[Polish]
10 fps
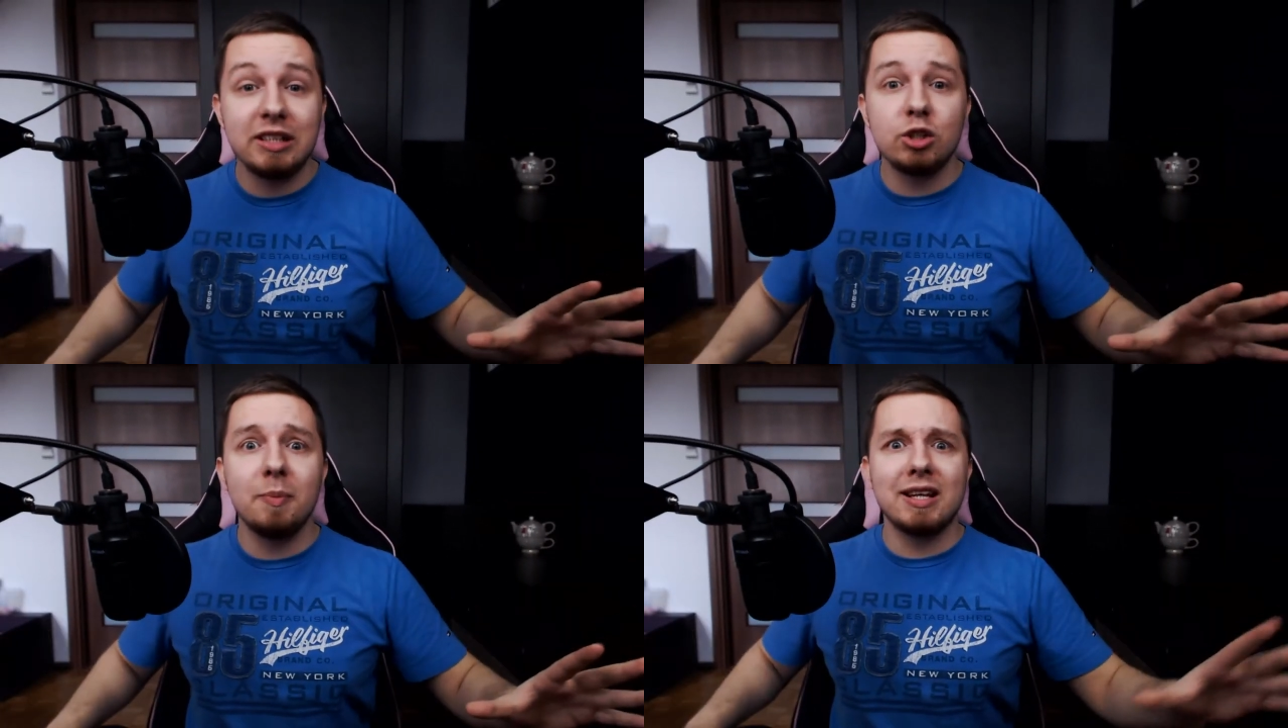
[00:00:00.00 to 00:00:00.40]

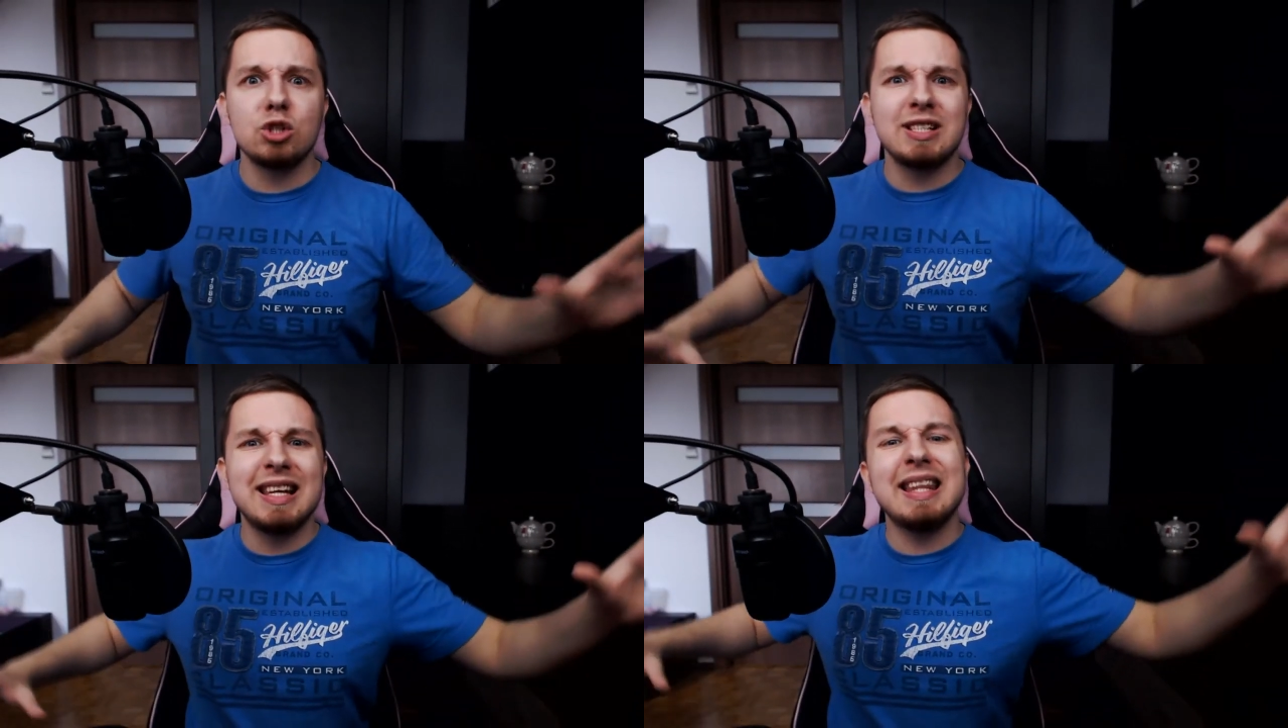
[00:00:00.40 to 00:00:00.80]
ale to
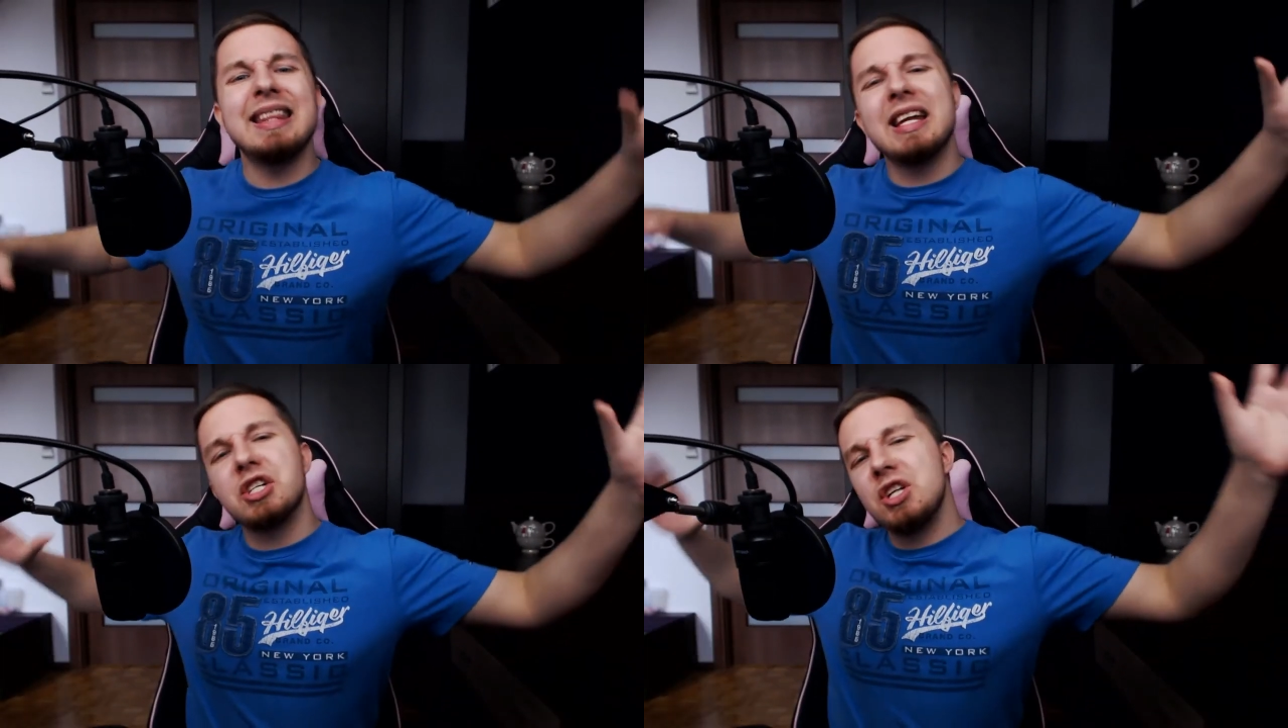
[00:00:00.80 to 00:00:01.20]
bardzo
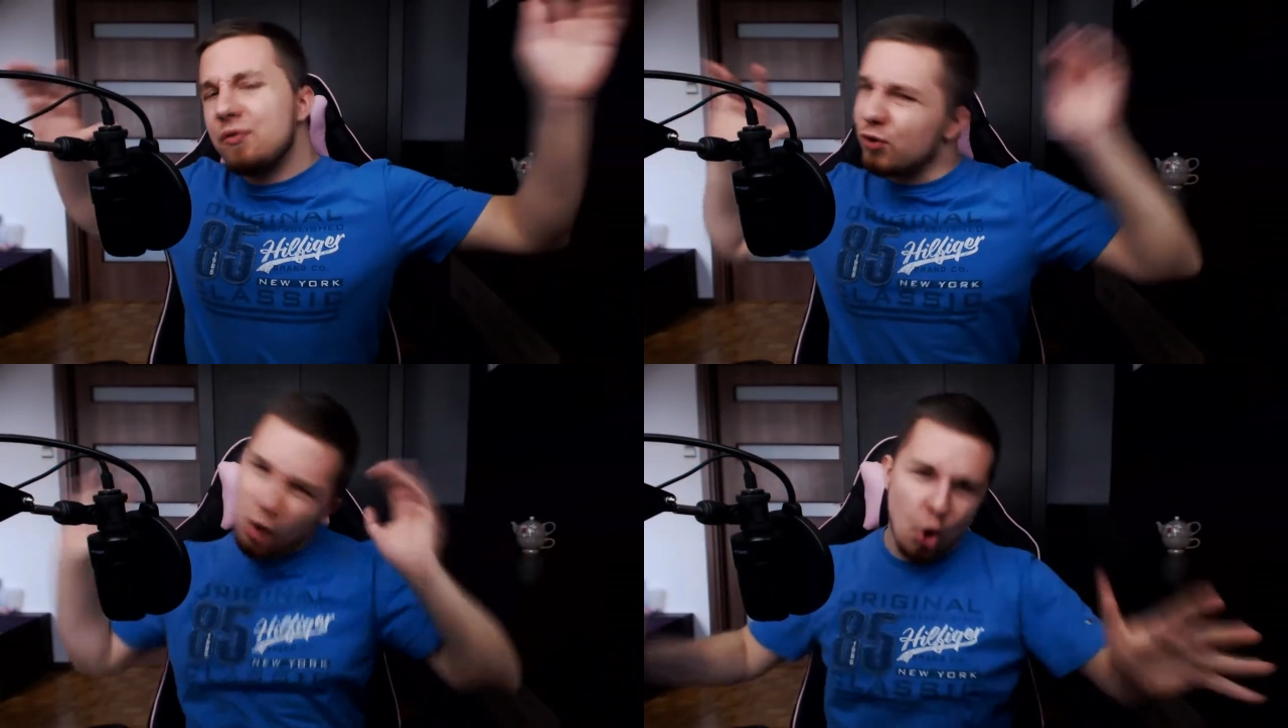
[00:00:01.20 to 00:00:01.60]
serdecznie
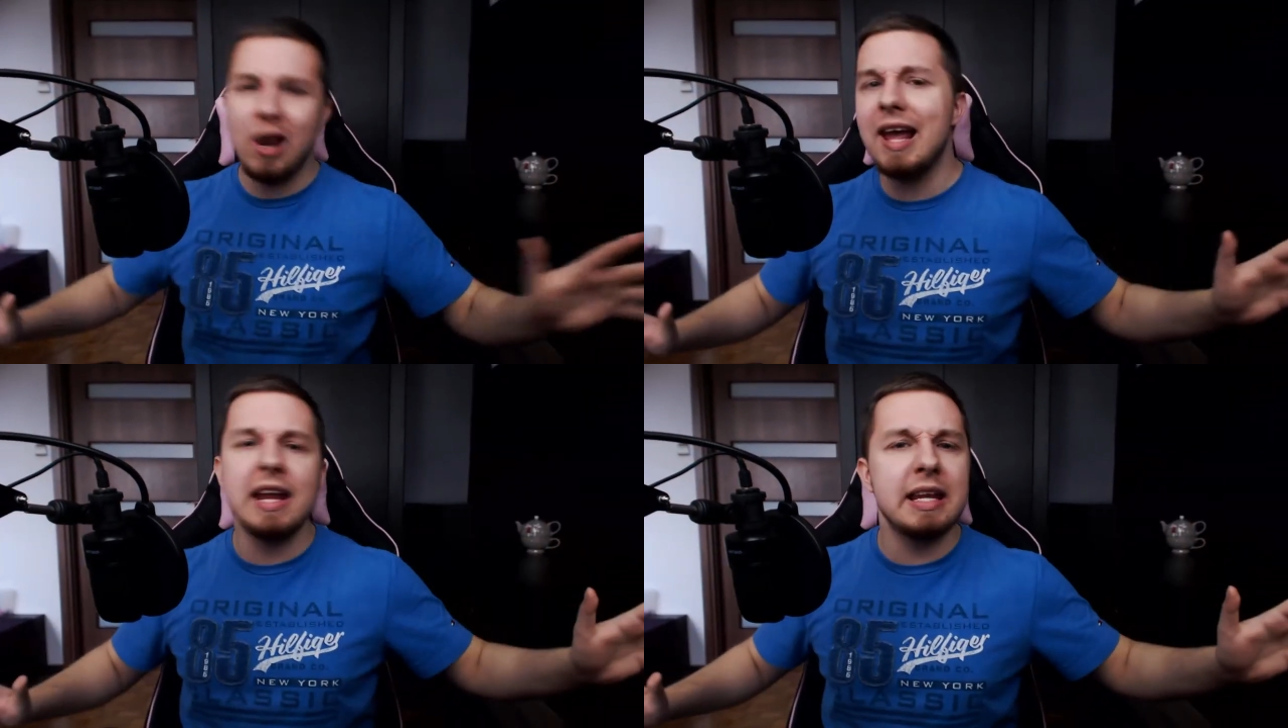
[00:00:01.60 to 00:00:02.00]
w
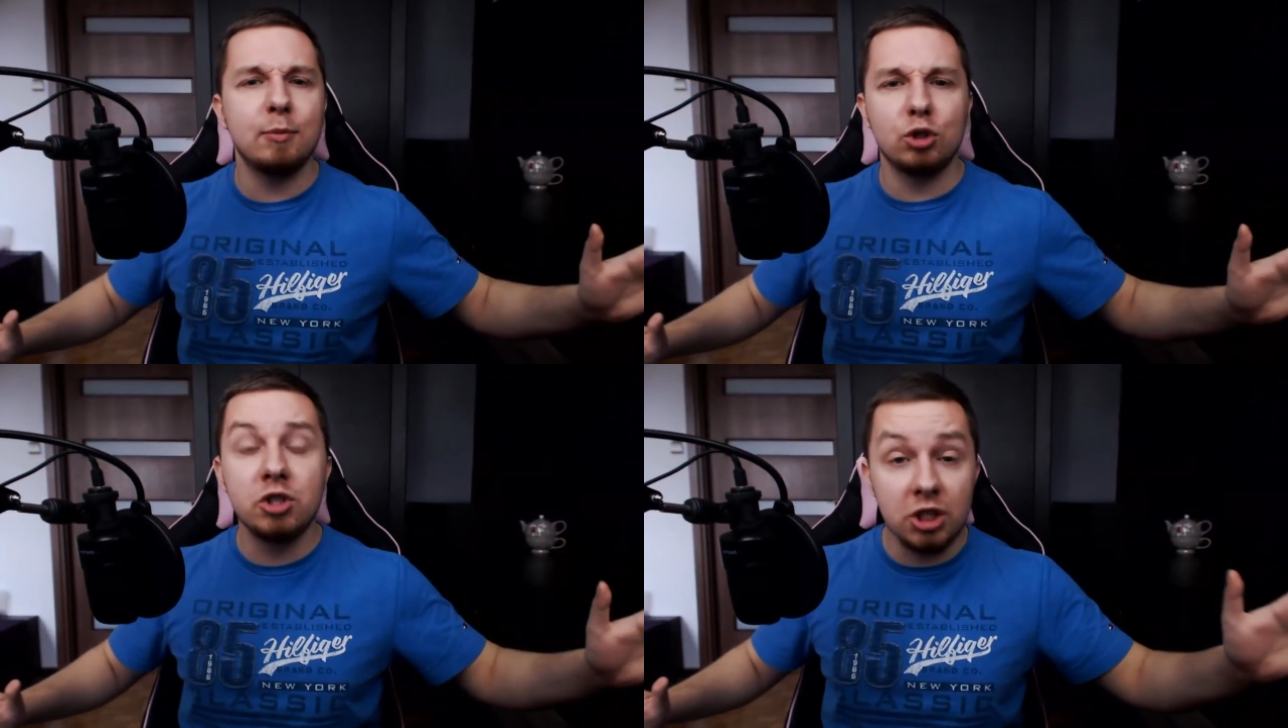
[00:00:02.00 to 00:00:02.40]

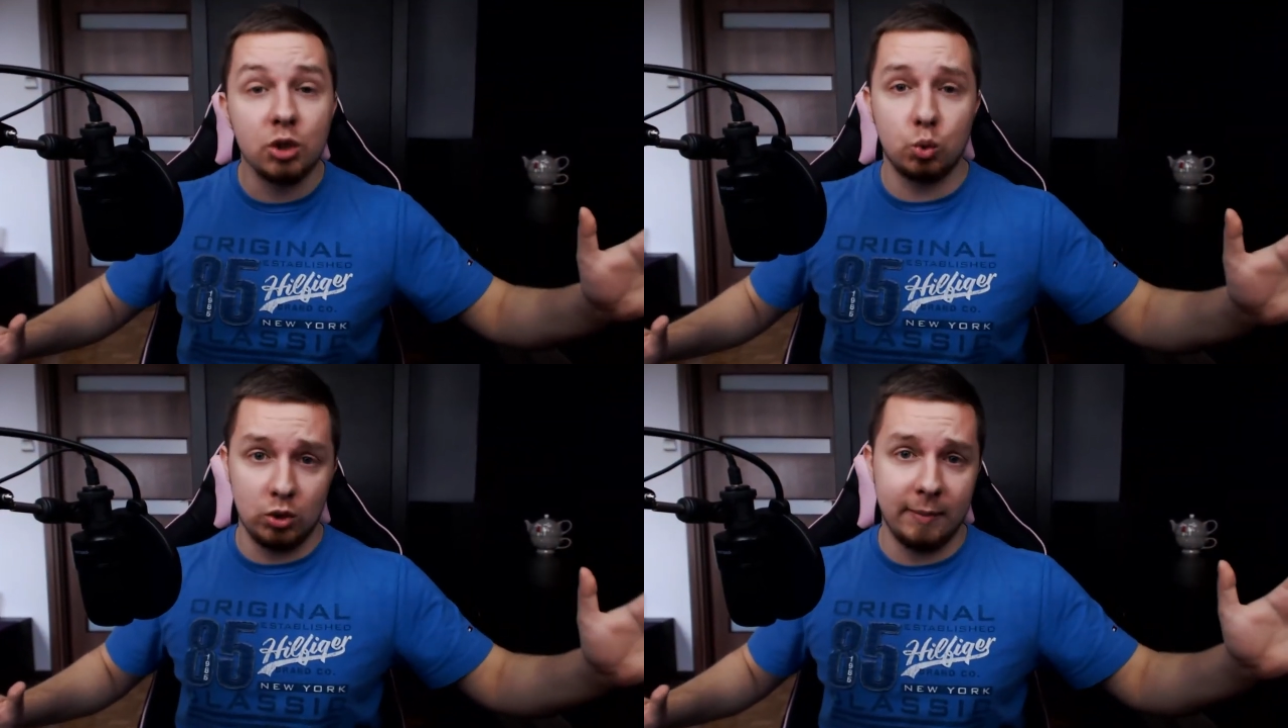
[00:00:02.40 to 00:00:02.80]
kolejnym
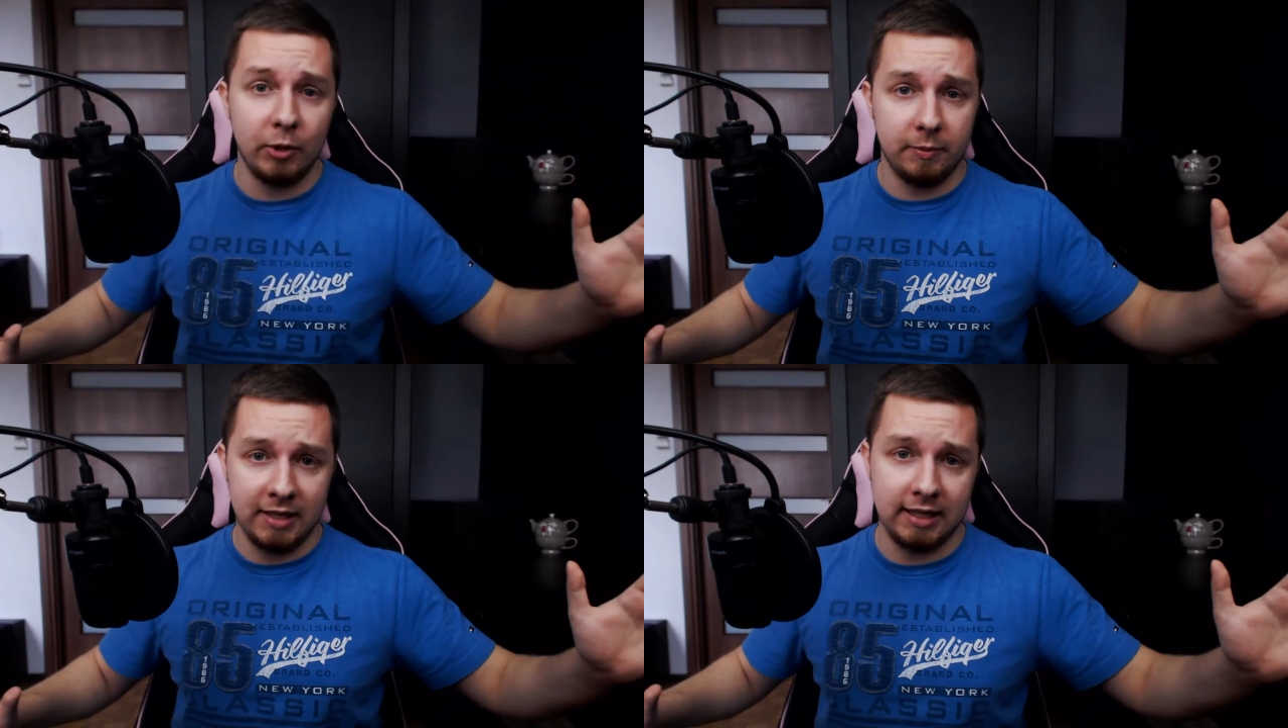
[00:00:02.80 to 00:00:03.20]
odcinku na
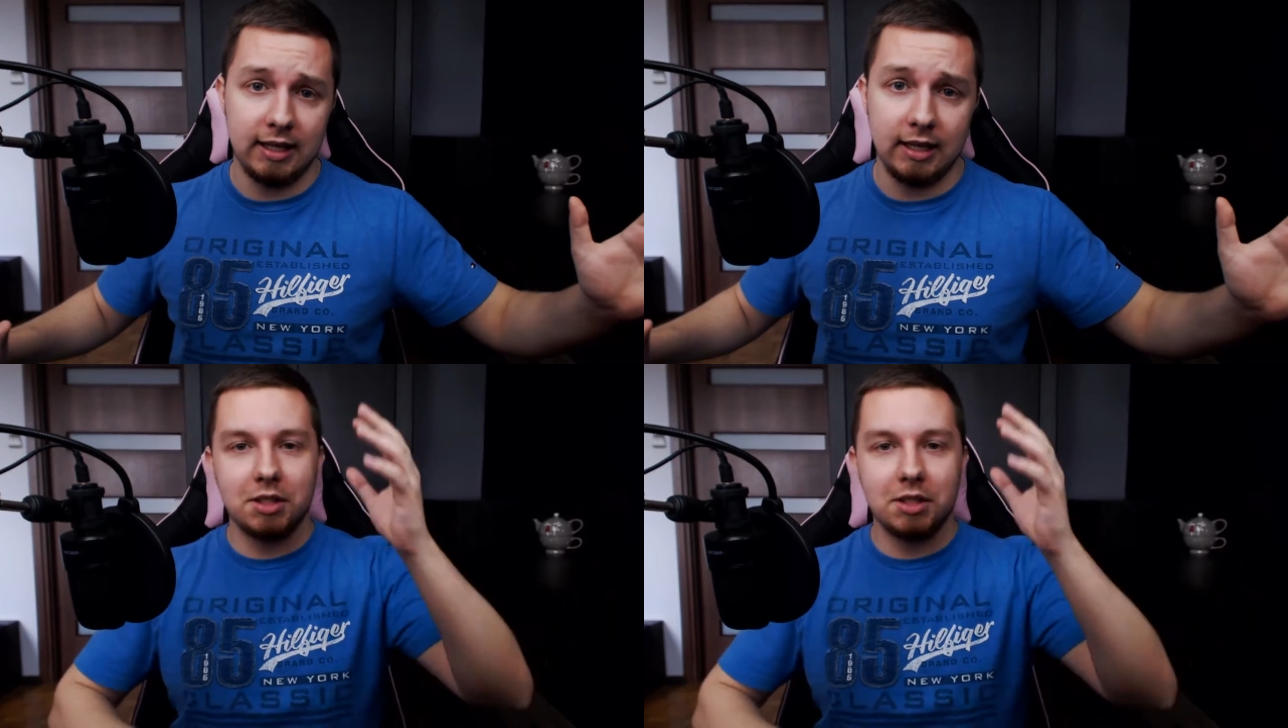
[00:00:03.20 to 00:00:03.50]
moim kanale.